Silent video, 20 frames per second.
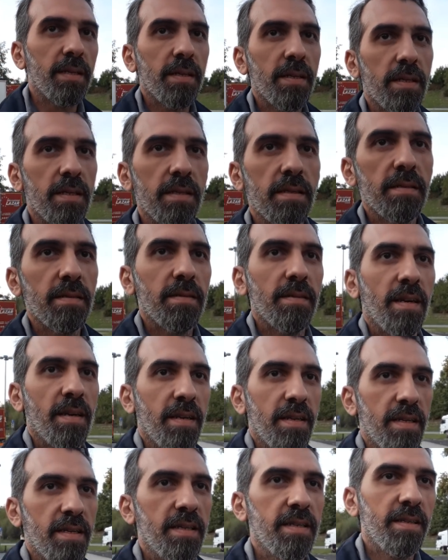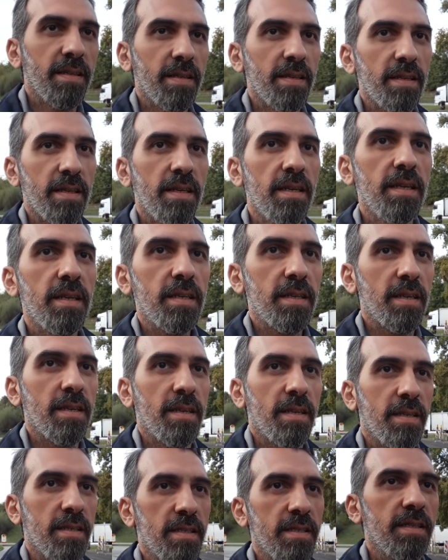Ee, ilk
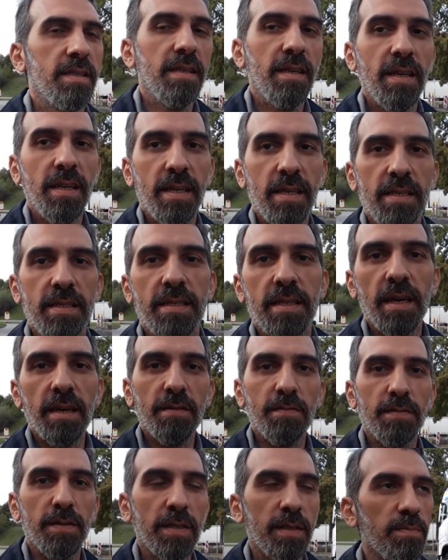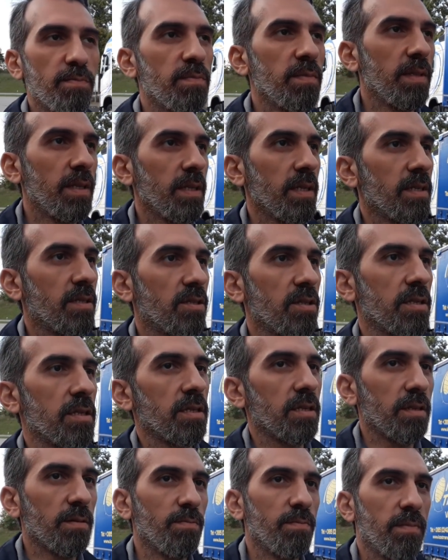servisim, ilk
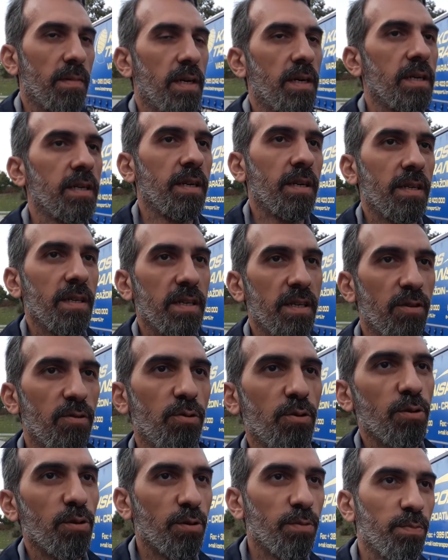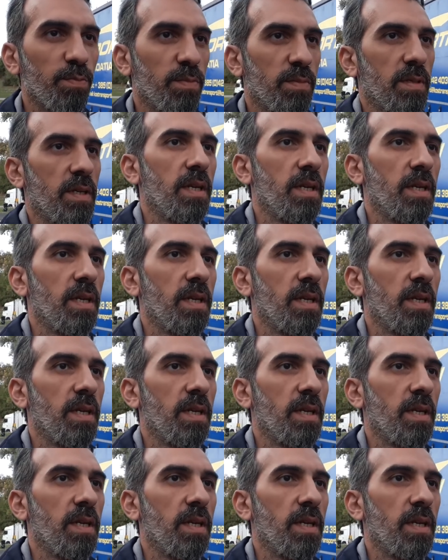çıkışım Hagen'e gidiyorum.